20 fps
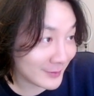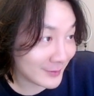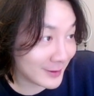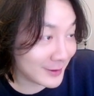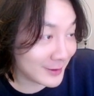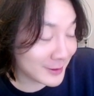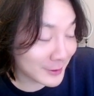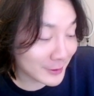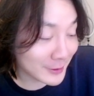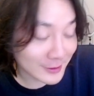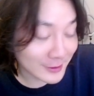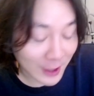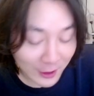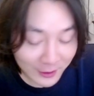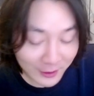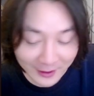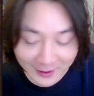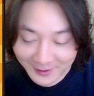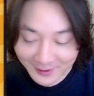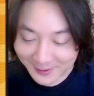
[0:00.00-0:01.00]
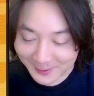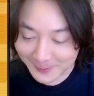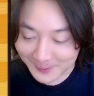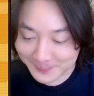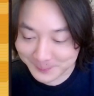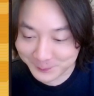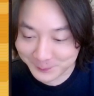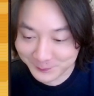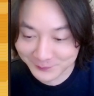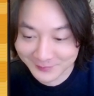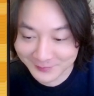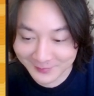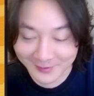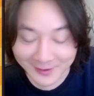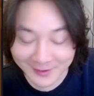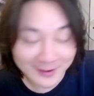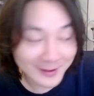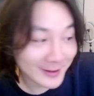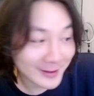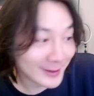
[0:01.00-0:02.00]
然后呢？
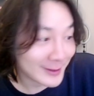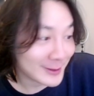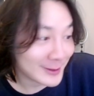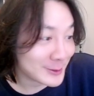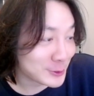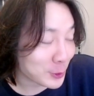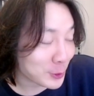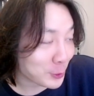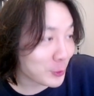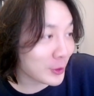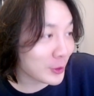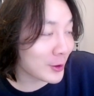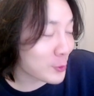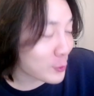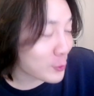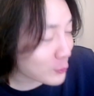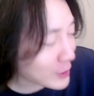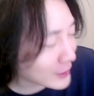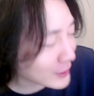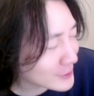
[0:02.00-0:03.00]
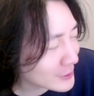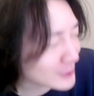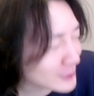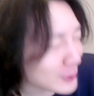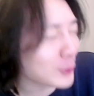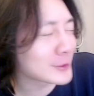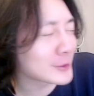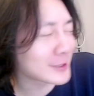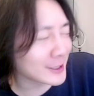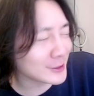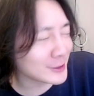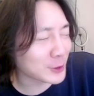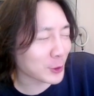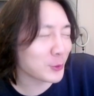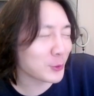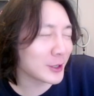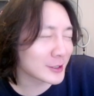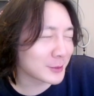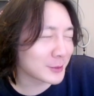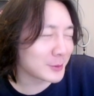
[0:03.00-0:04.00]
九月，我忘记豆子跟九
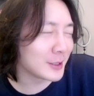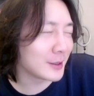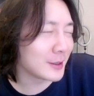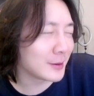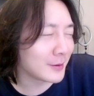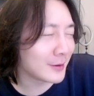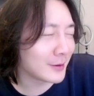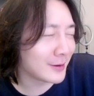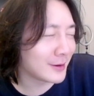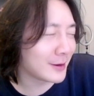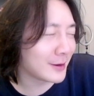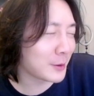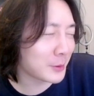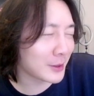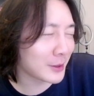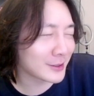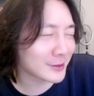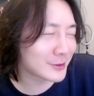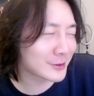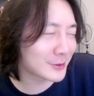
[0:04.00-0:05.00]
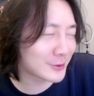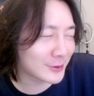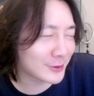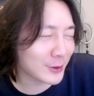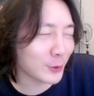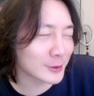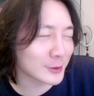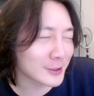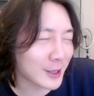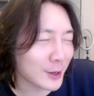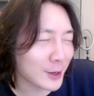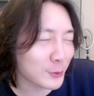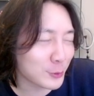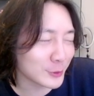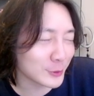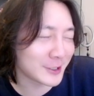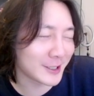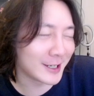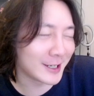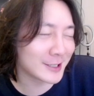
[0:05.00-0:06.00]
月是不是？呃，不，豆子跟酷
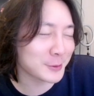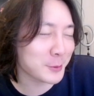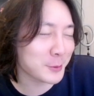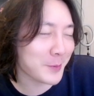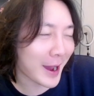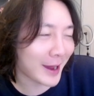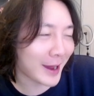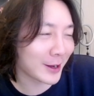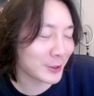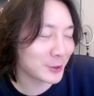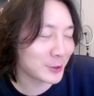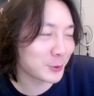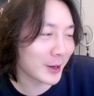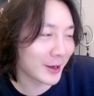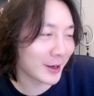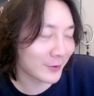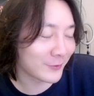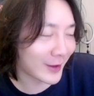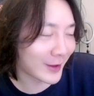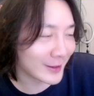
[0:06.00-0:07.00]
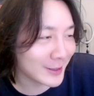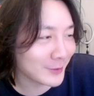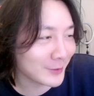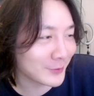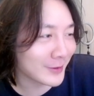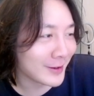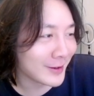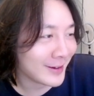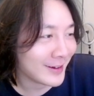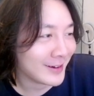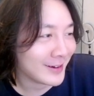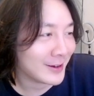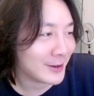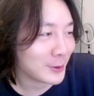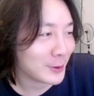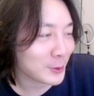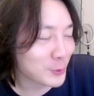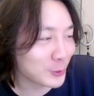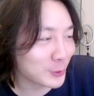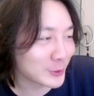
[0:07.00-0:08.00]
鞋是不是排到一队了？反正
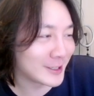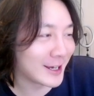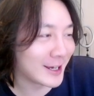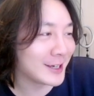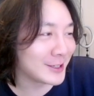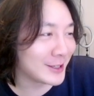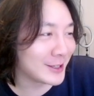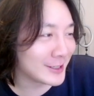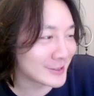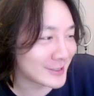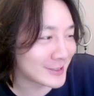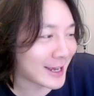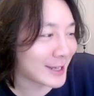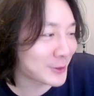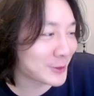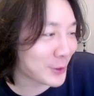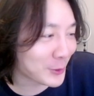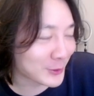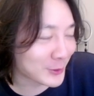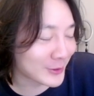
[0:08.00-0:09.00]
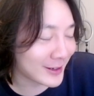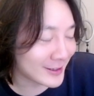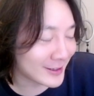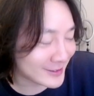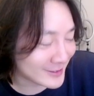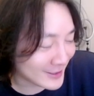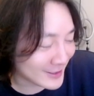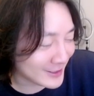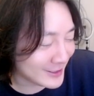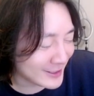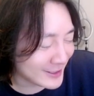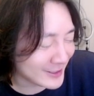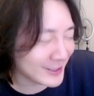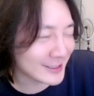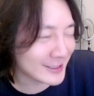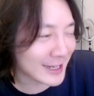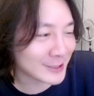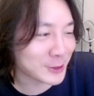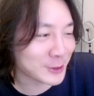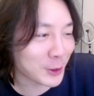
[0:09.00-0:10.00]
酷鞋一定是在豆，一定
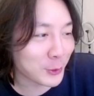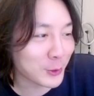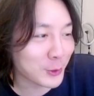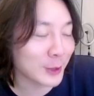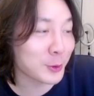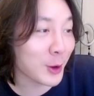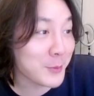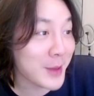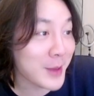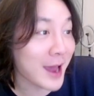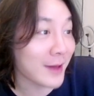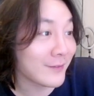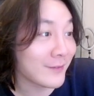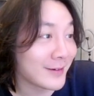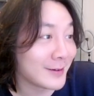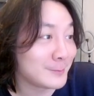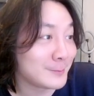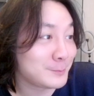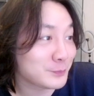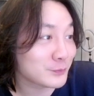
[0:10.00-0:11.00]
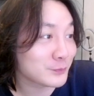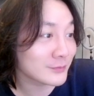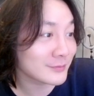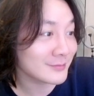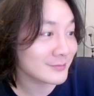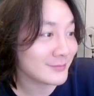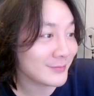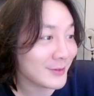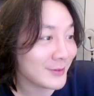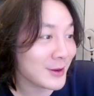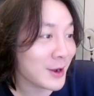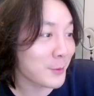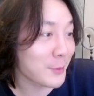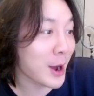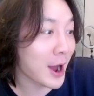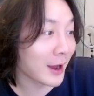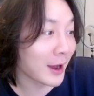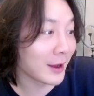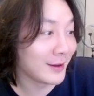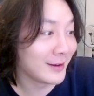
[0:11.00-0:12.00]
在九月对面，好
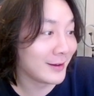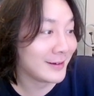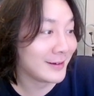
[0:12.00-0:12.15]
吧？